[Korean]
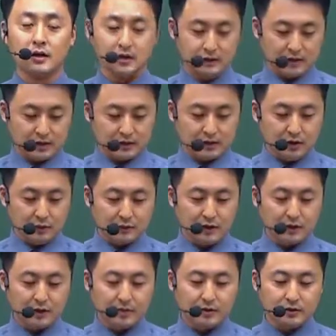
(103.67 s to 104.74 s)
자,
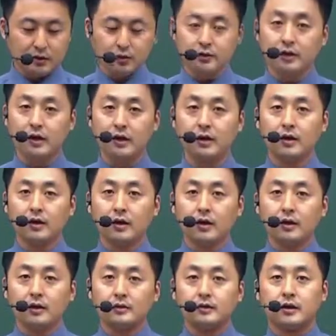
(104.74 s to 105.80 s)
직업상담의 정의에
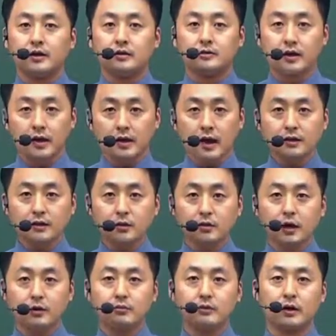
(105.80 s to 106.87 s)
자, 세 가지로
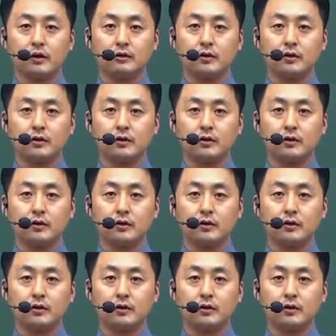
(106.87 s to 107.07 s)
나옵니다.